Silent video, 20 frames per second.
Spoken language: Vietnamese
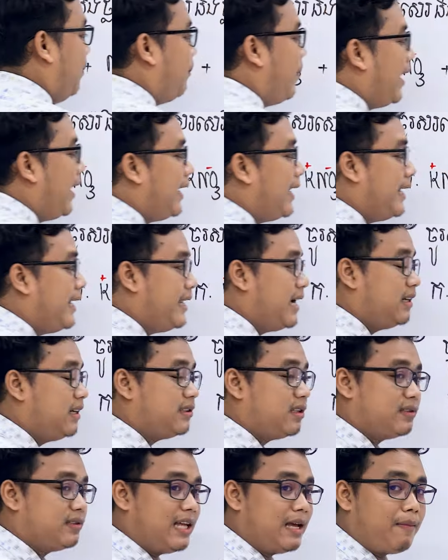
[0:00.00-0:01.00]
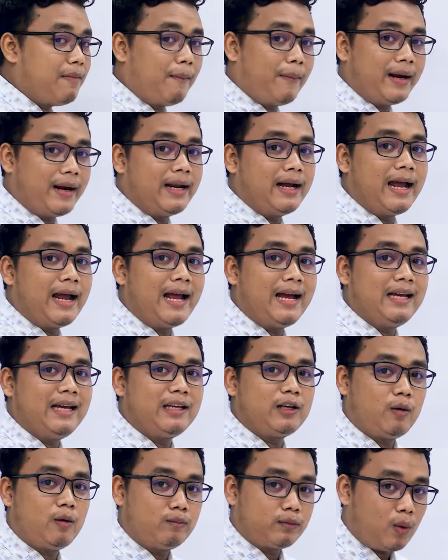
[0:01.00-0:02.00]
p để dương sở xe và pan năng hai
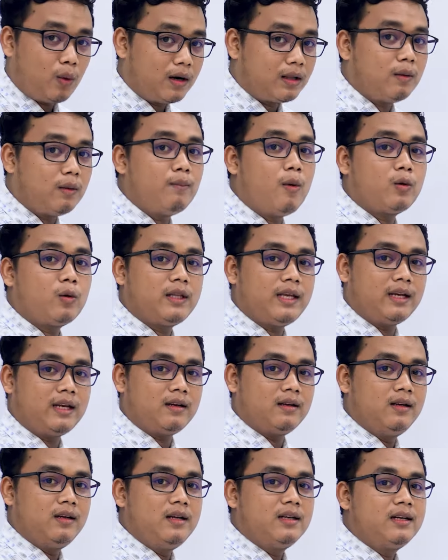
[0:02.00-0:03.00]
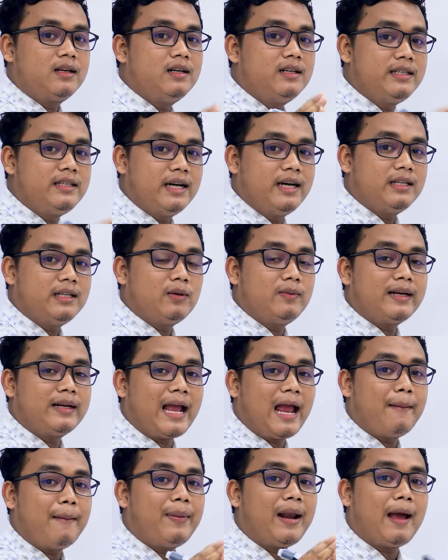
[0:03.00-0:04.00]
cùng toàn tâm mục tiệt cứ dương thưa
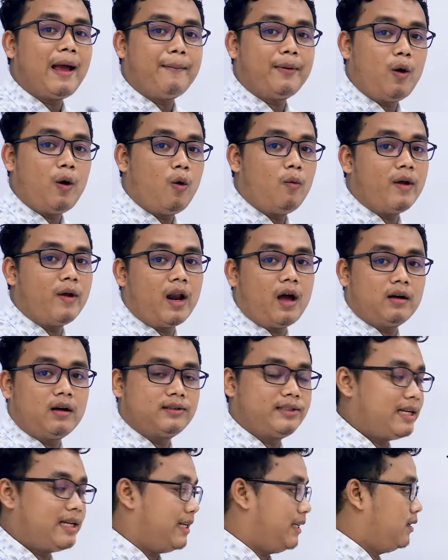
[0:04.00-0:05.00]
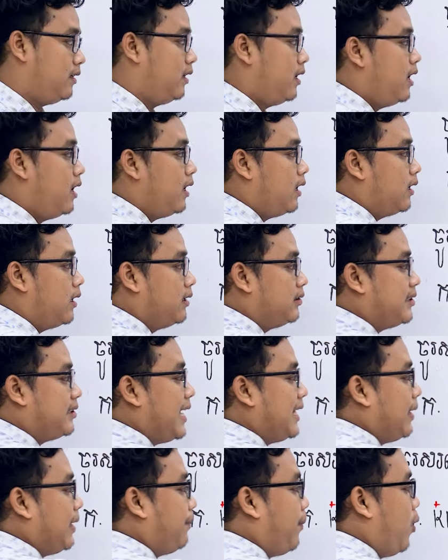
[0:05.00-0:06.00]
ca plapado và lóng sần đời
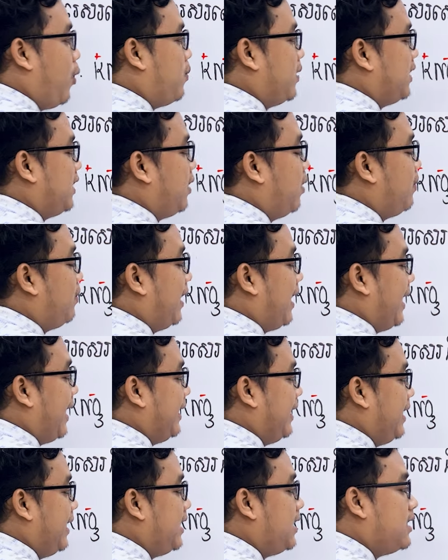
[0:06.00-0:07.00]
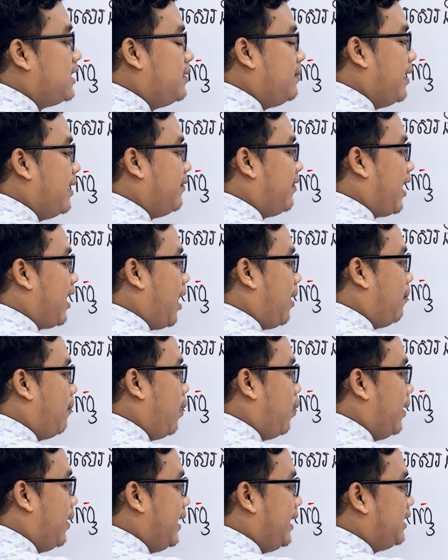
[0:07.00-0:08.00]
xa tập bô và xôm cái này ní cứ miên và lòng
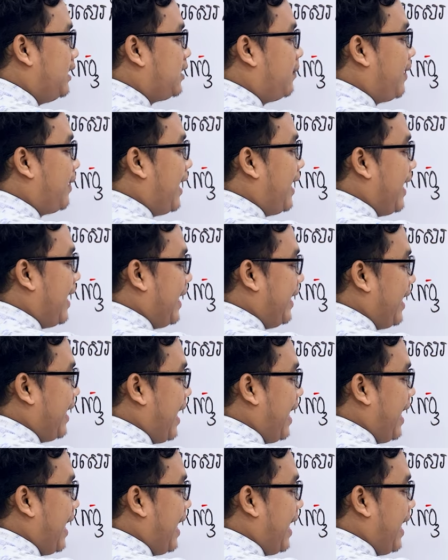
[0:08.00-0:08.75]
muối trong này